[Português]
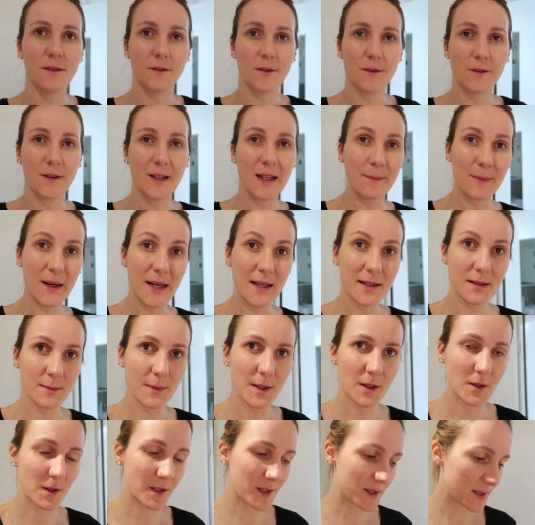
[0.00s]
Eu vou falar mais
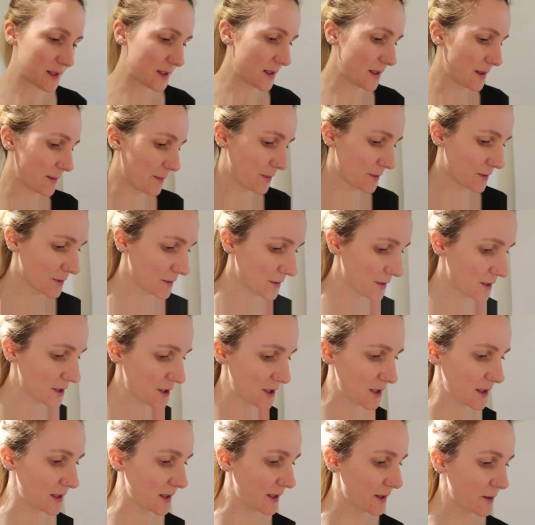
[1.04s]
uma coisinha por
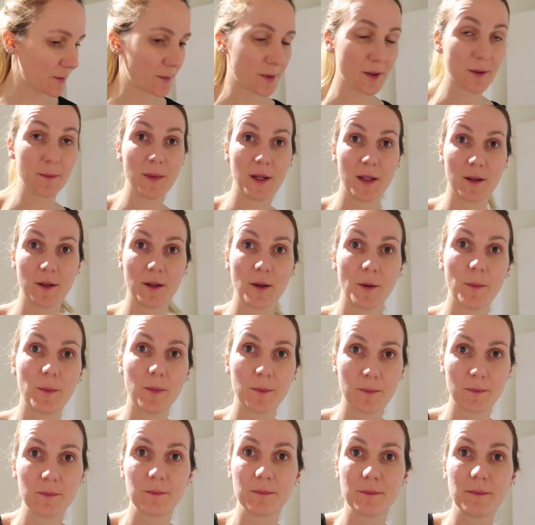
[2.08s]
hoje e daí eu prometo que eu
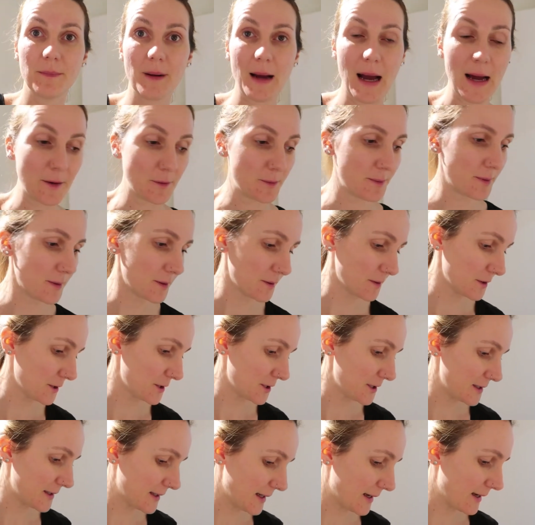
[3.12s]
paro por
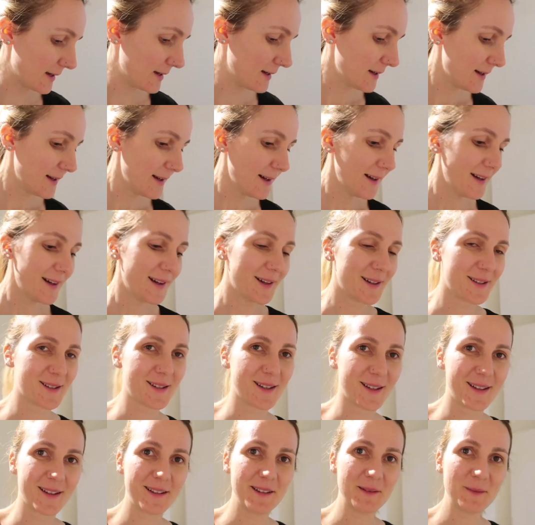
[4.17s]
hoje, tá? Eu
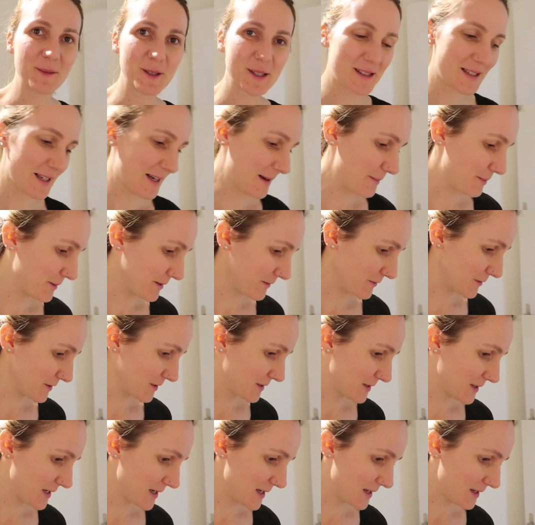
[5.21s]
só queria mostrar para
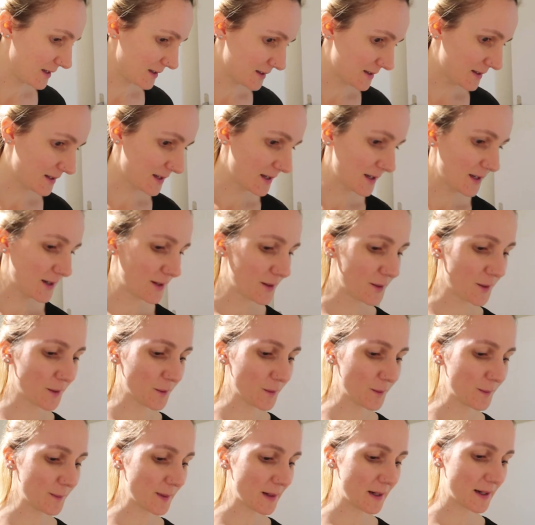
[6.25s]
vocês
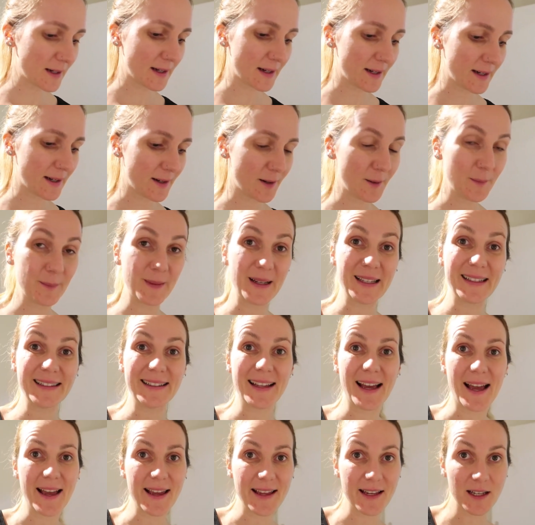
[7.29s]
uma, uma
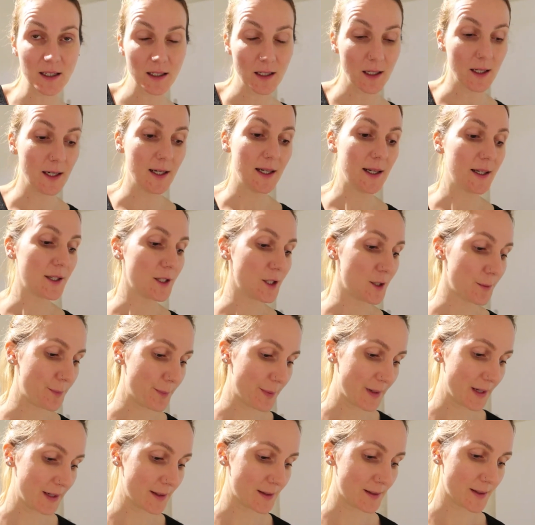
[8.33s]
ideia de
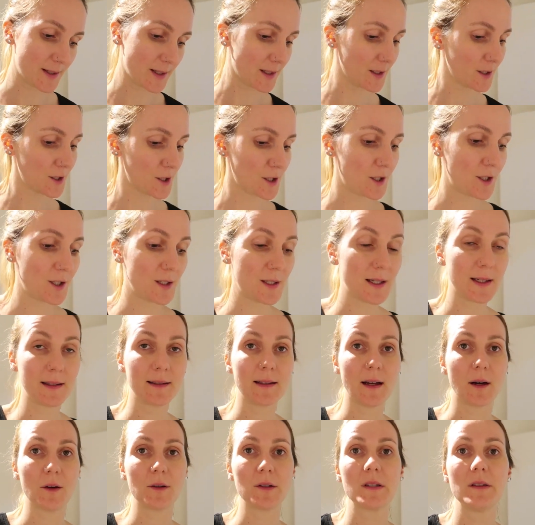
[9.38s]
presente de
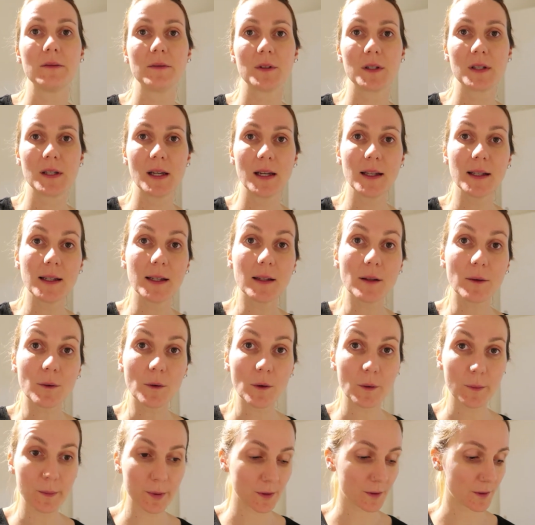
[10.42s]
Natal. Se você ainda não
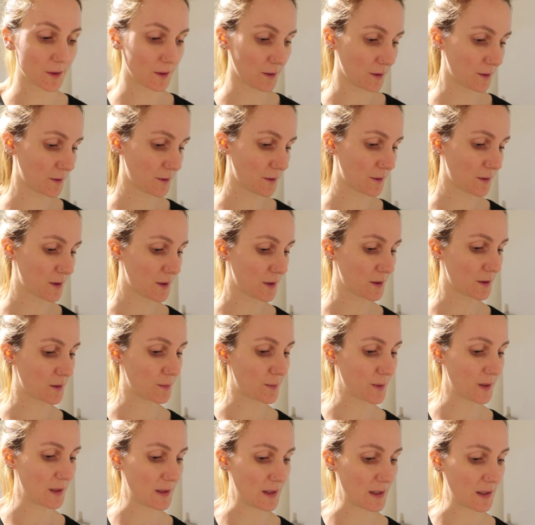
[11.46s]
comprou todos os seus
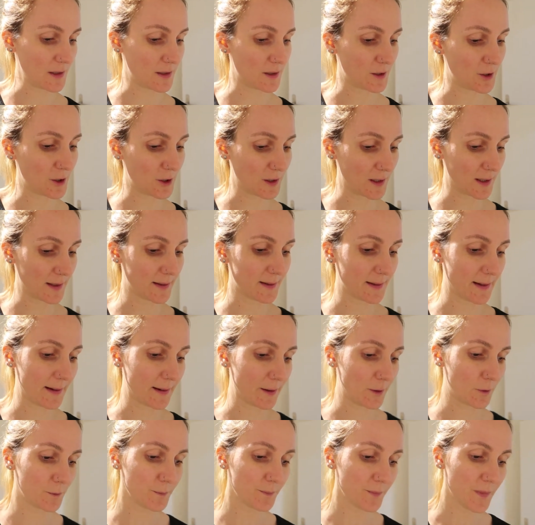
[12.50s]
presentes de
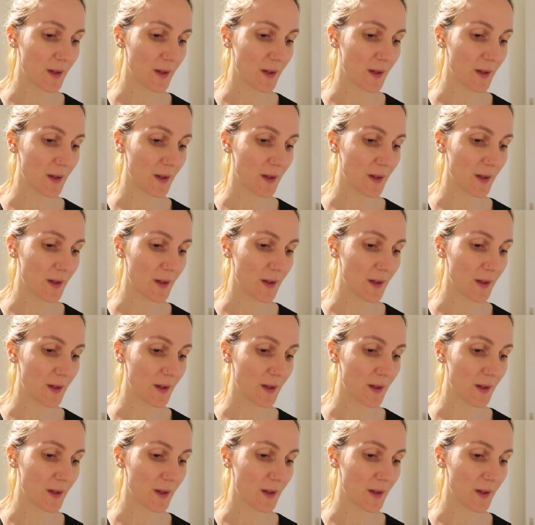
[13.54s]
Natal